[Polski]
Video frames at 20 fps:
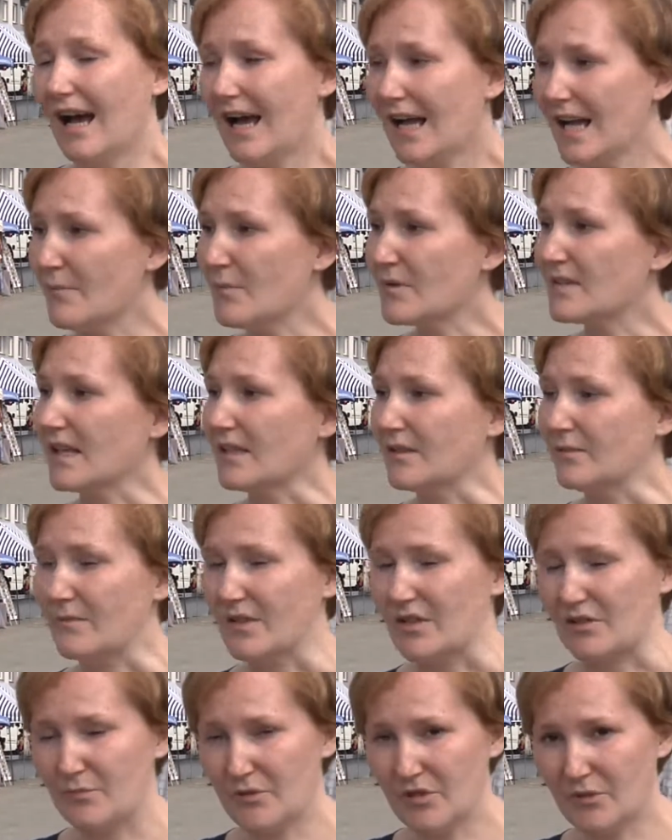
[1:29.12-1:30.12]
ale poza tym
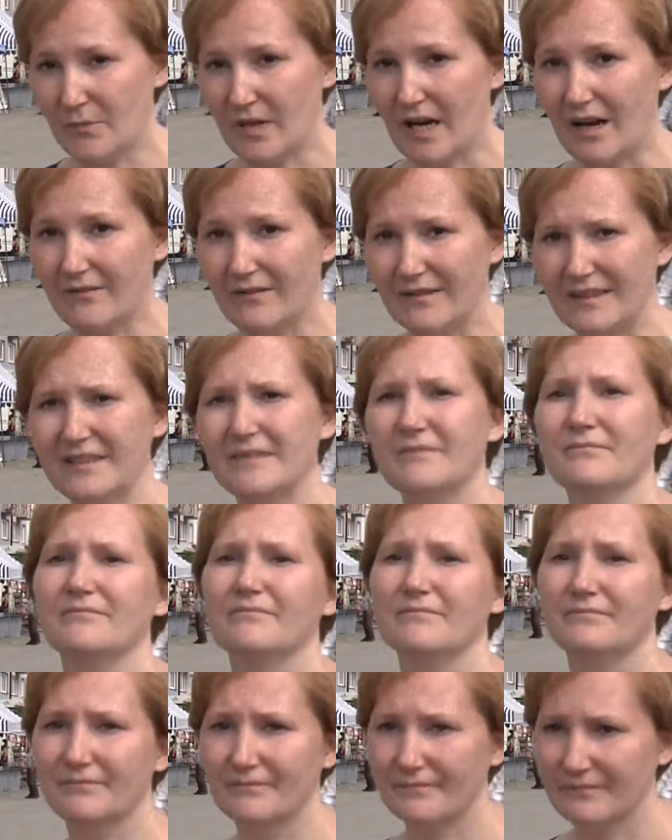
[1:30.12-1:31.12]
też przyprawy.
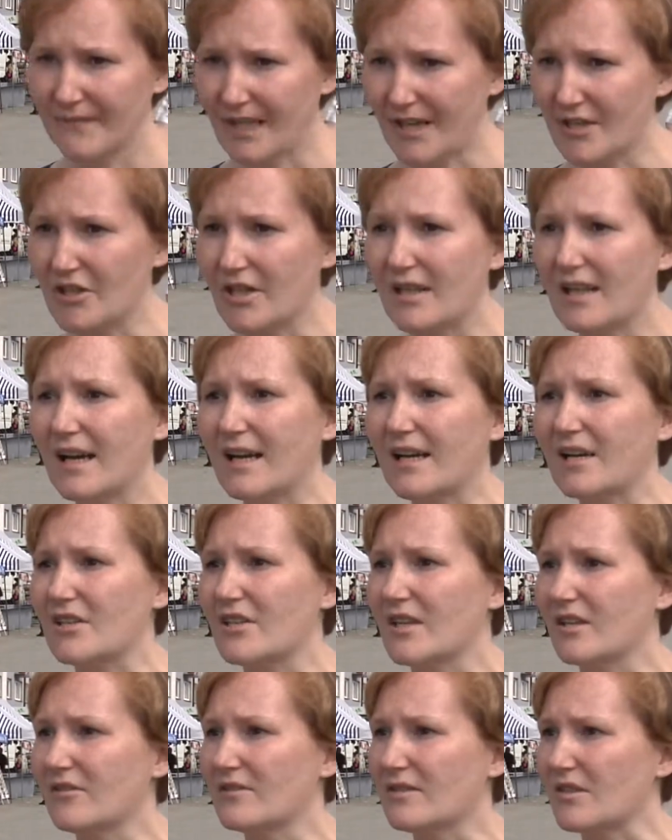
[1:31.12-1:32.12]
Także dla
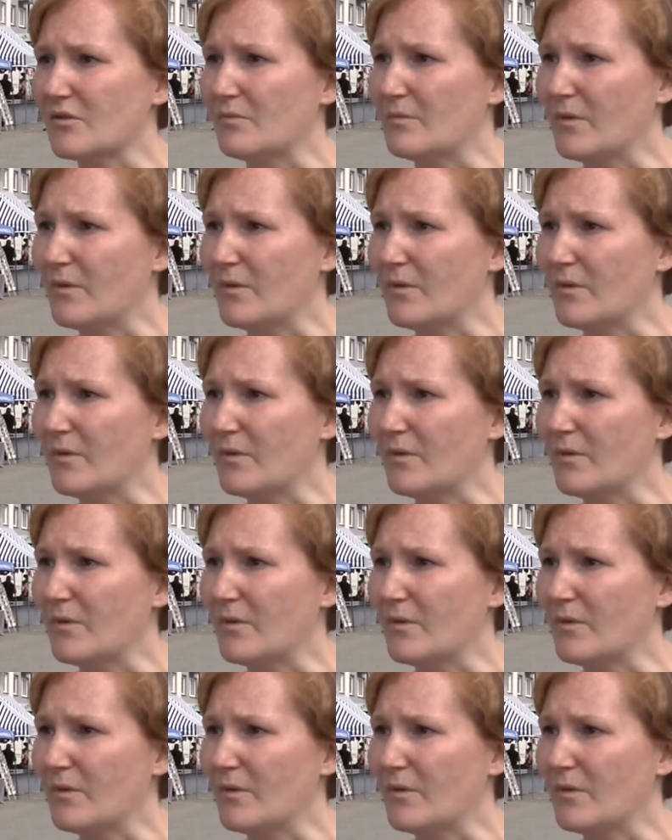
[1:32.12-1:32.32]
każdego coś